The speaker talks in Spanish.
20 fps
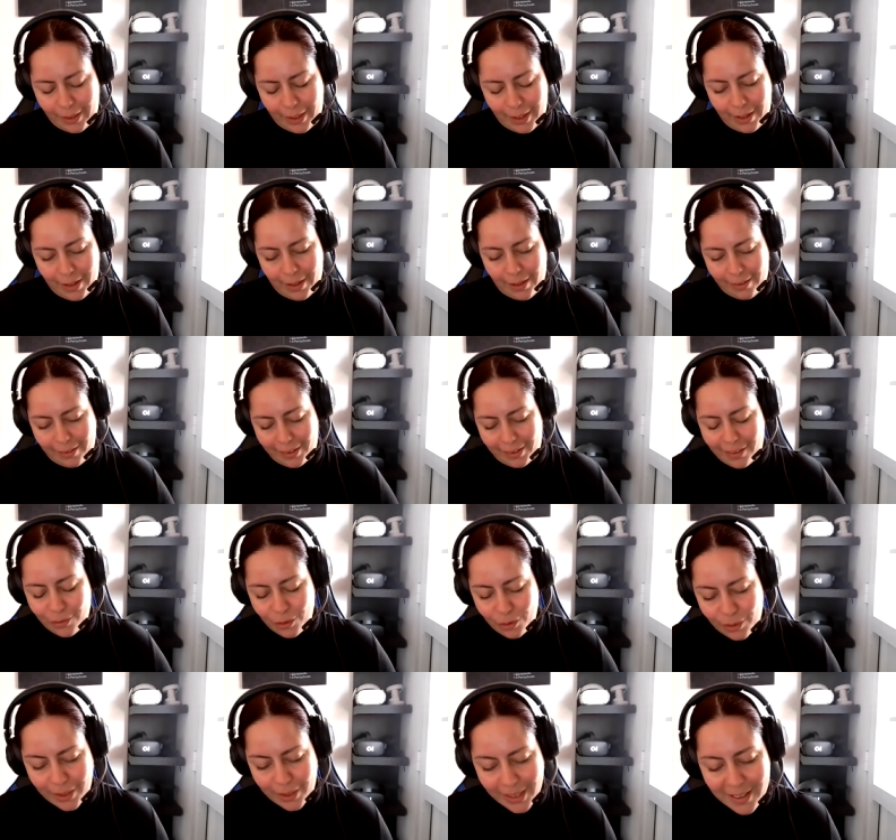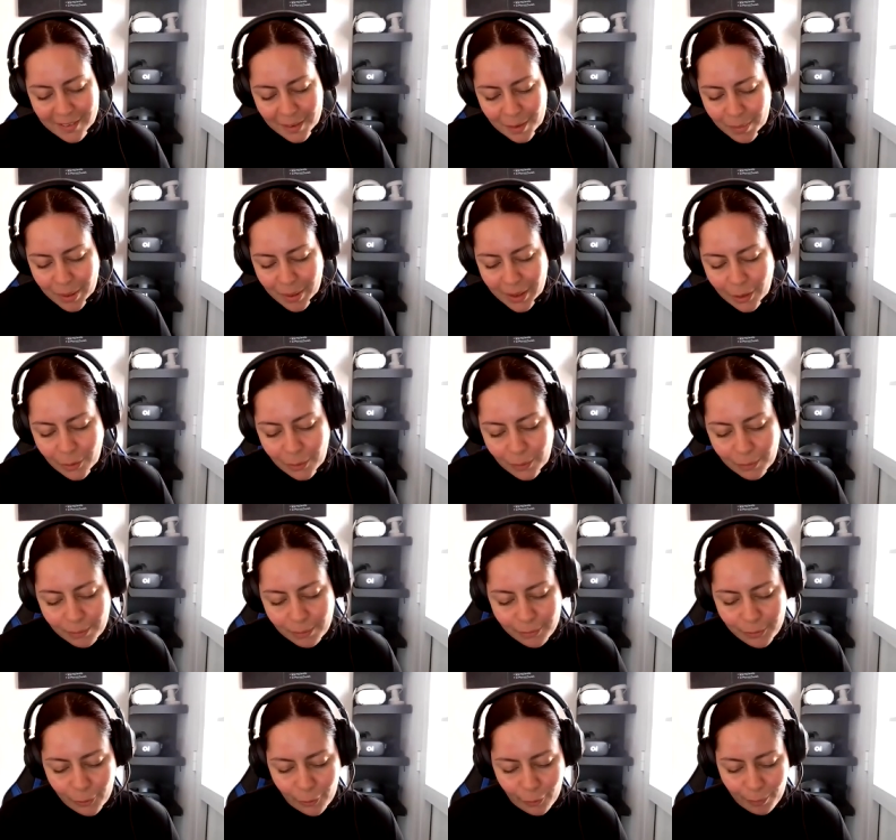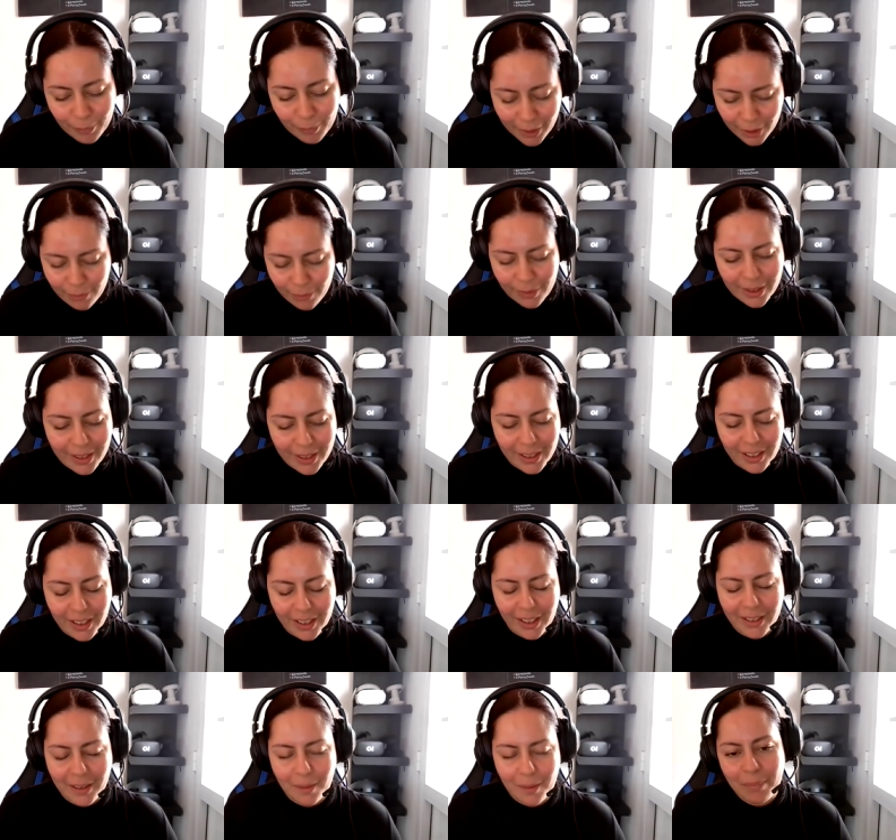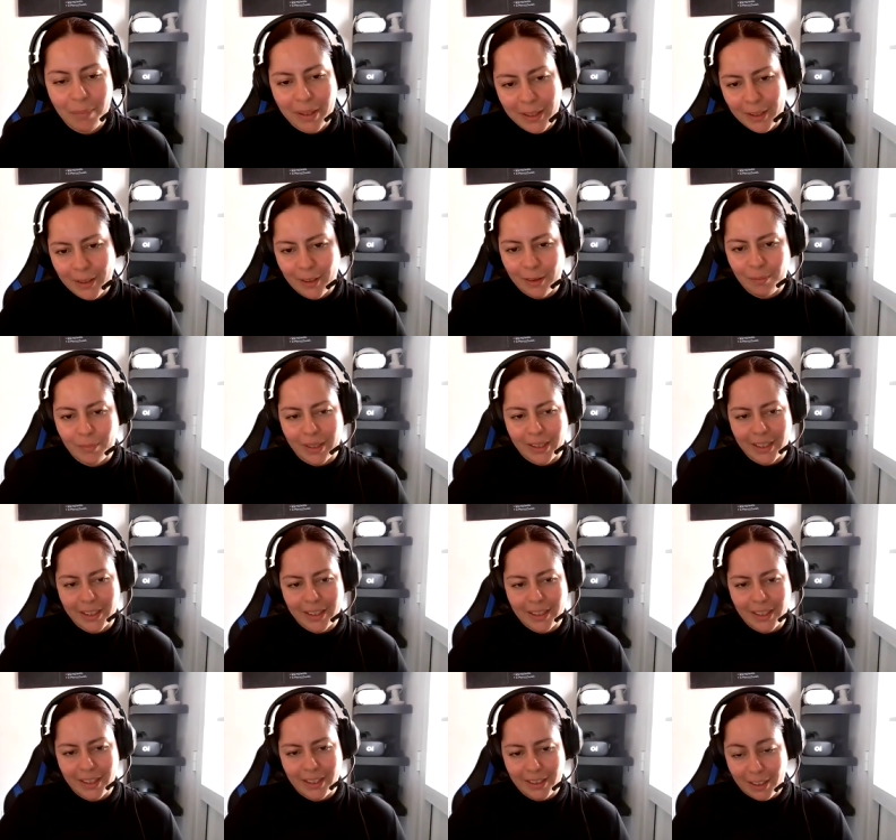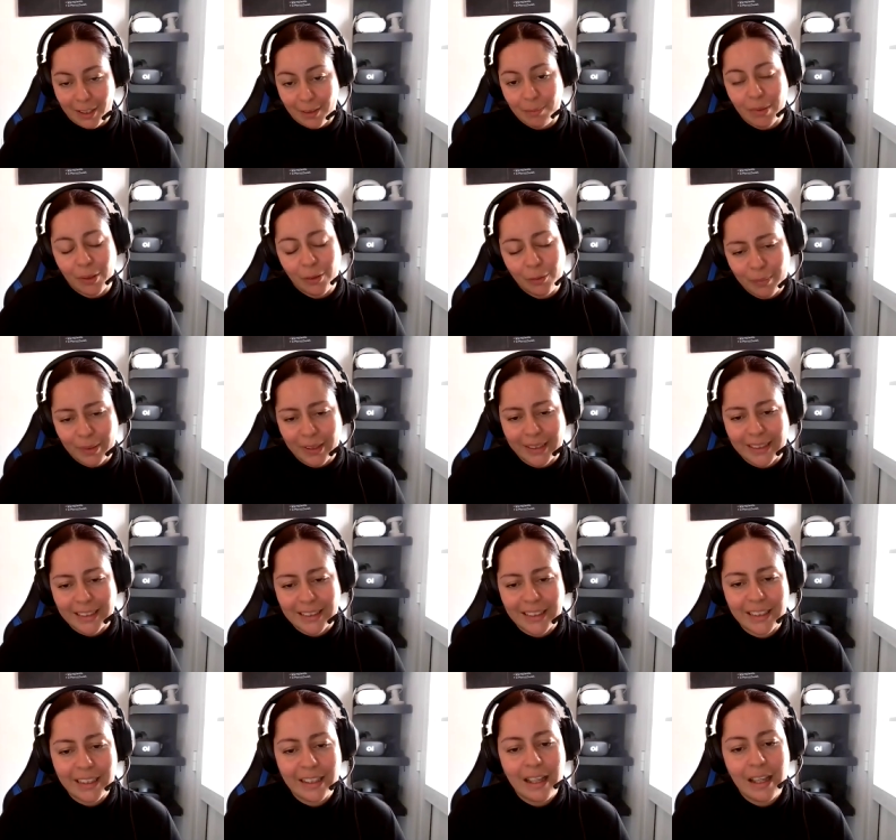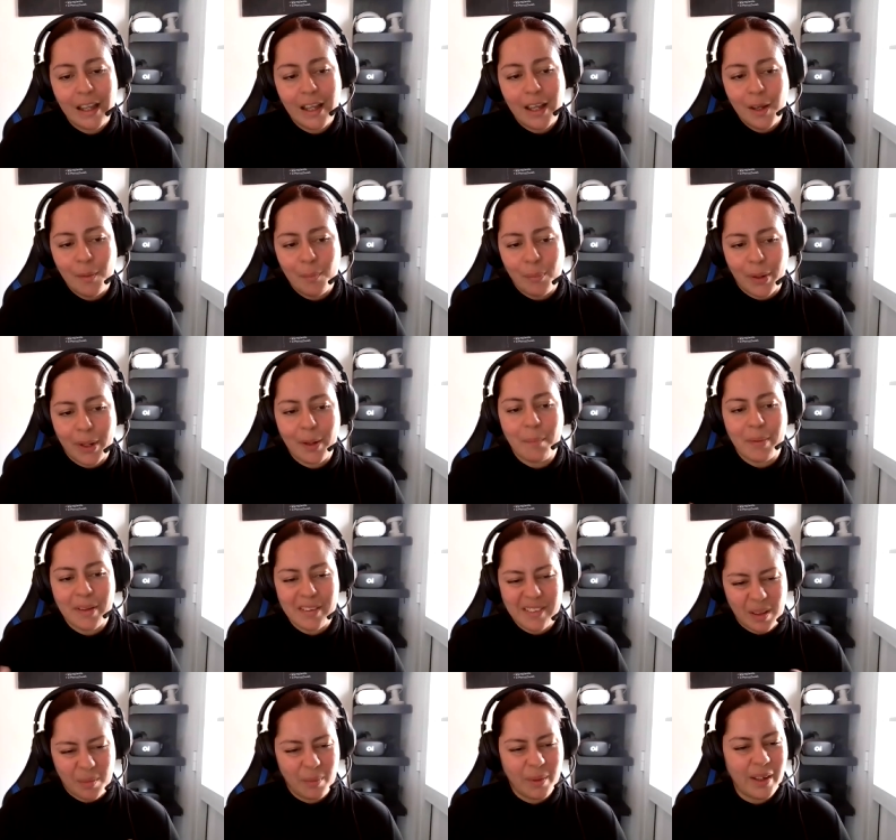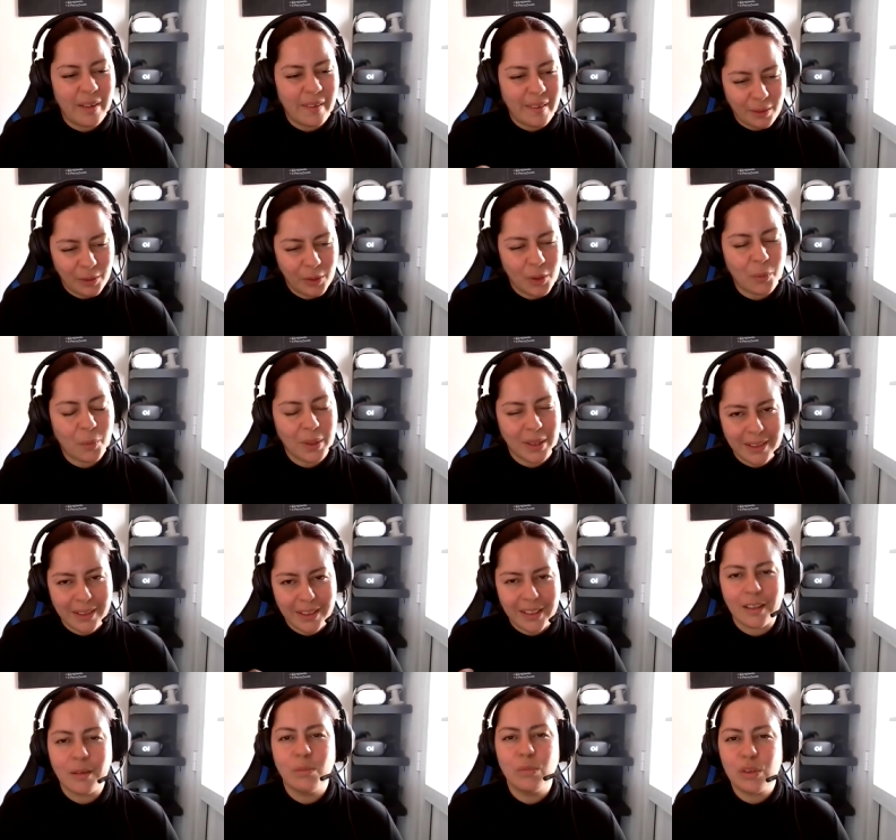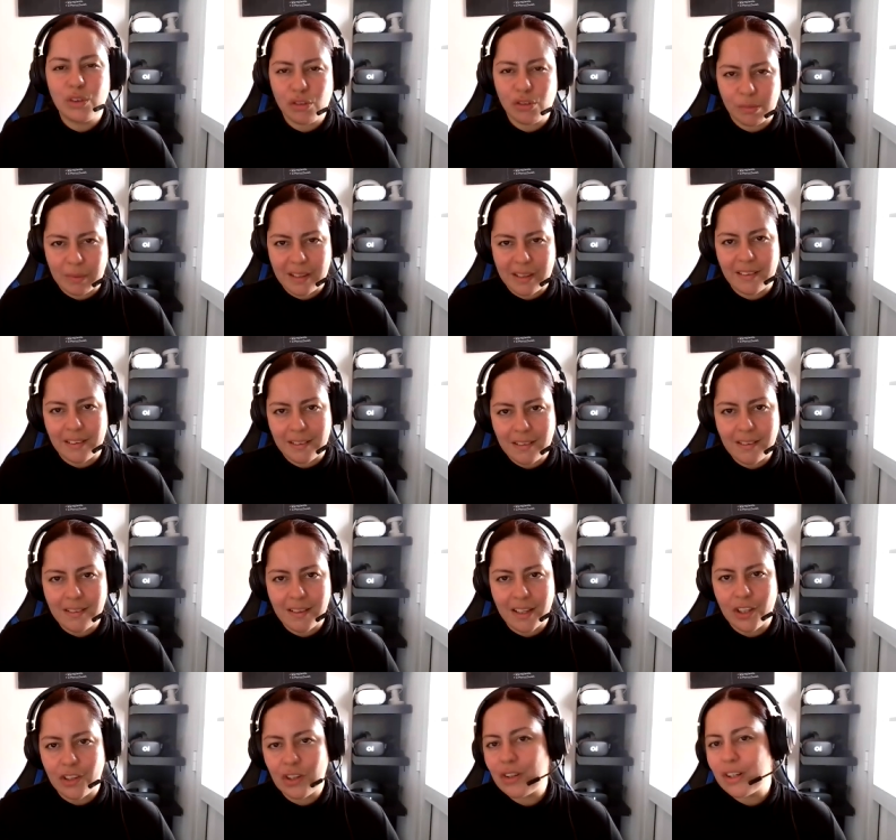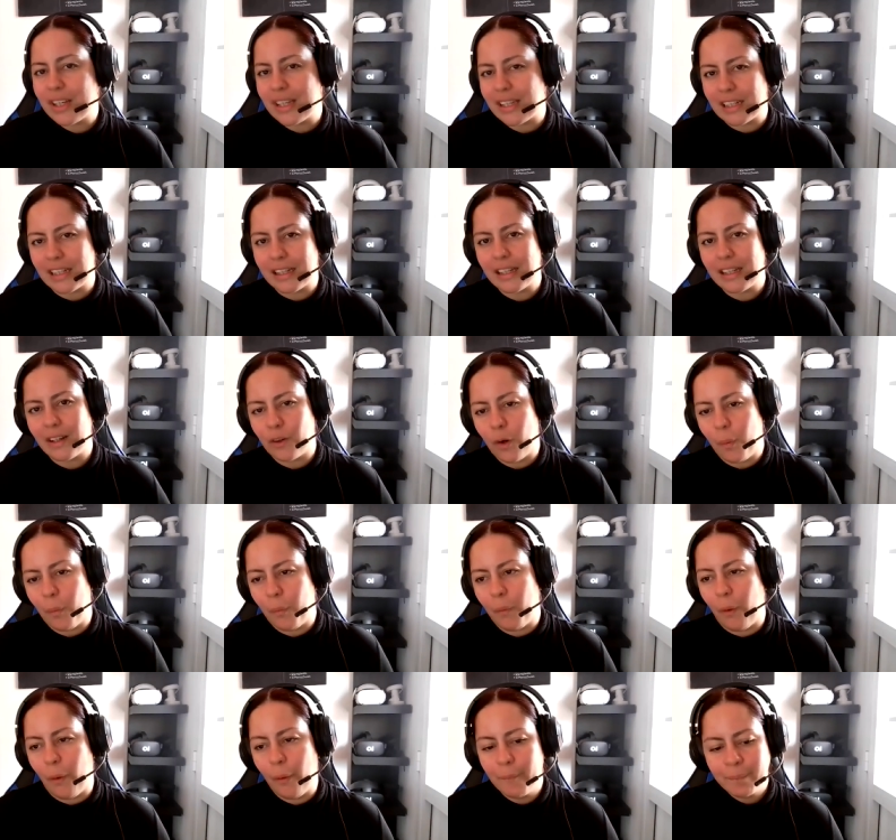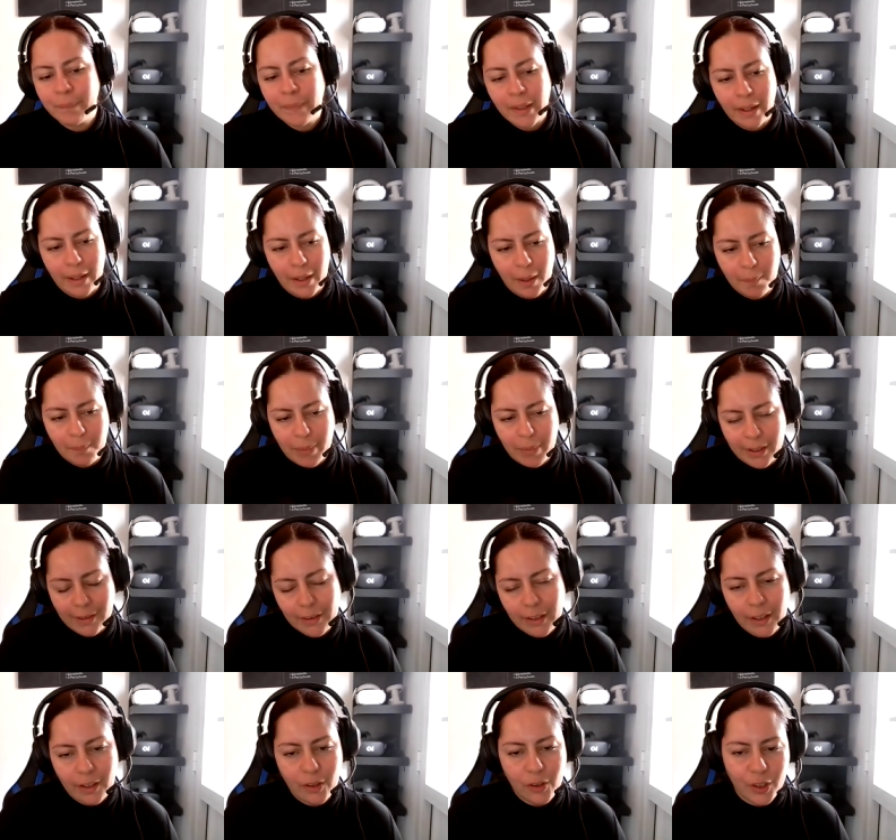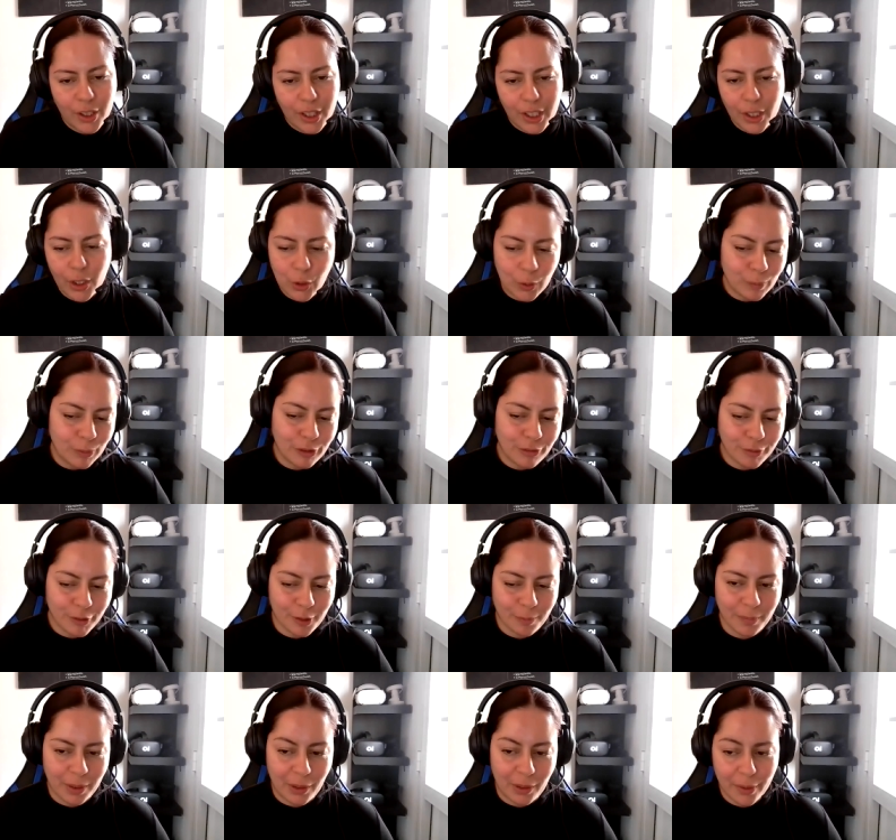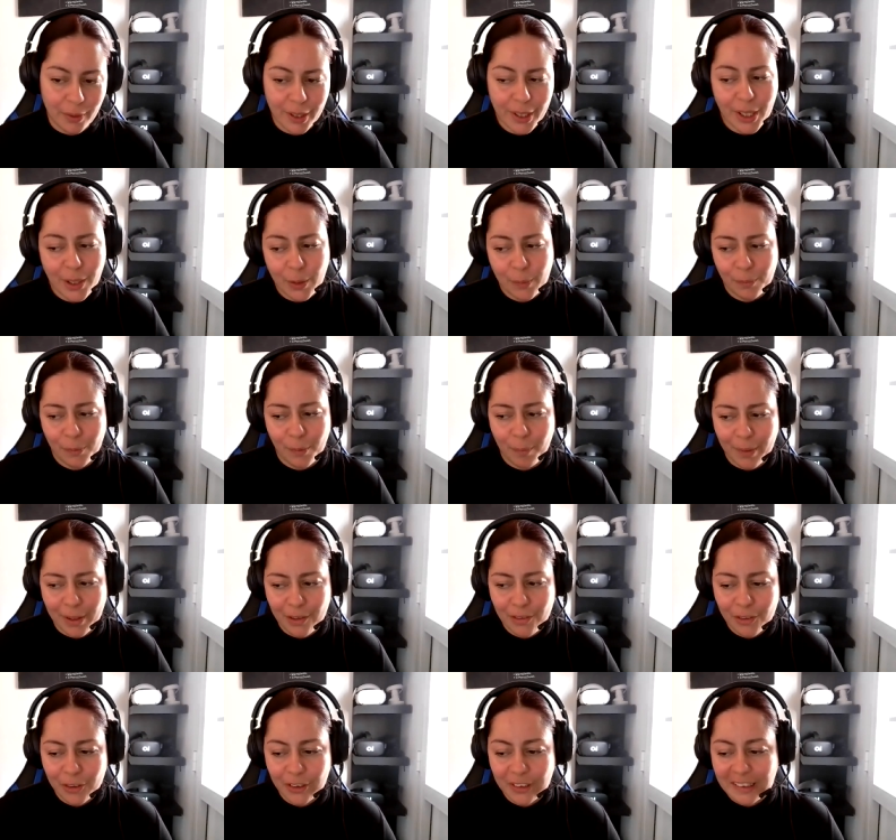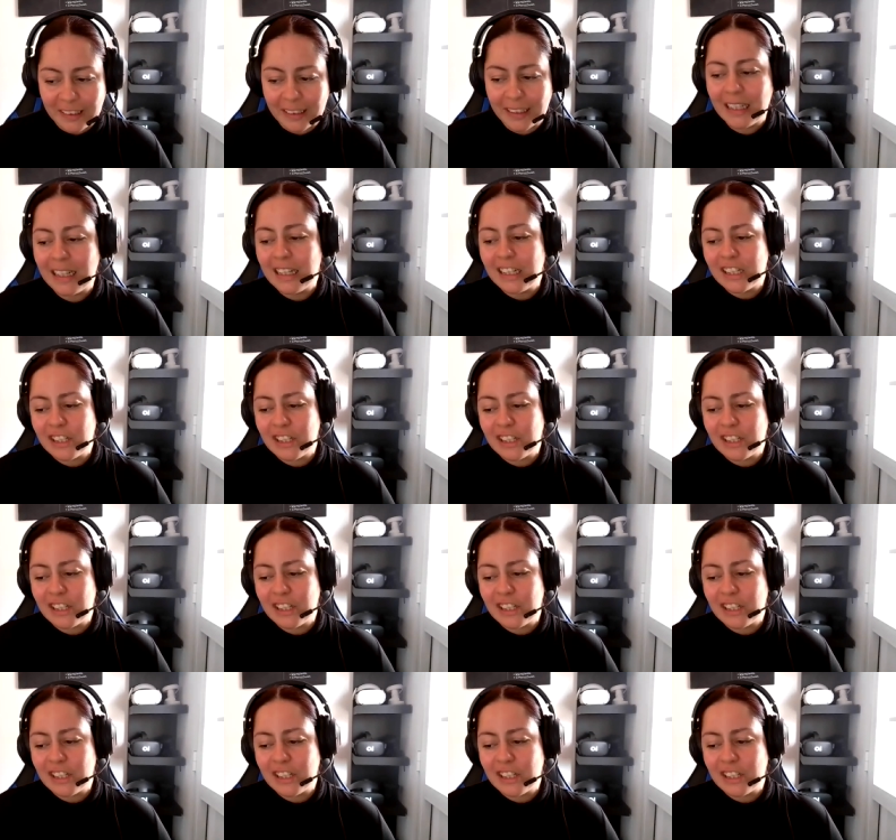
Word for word: que, se utilizan para conformar una campaña de marketing, de inbound marketing, pues empezamos a darnos cuenta que es mucho más sencillo y que como emprendedores, como formadores y como personas,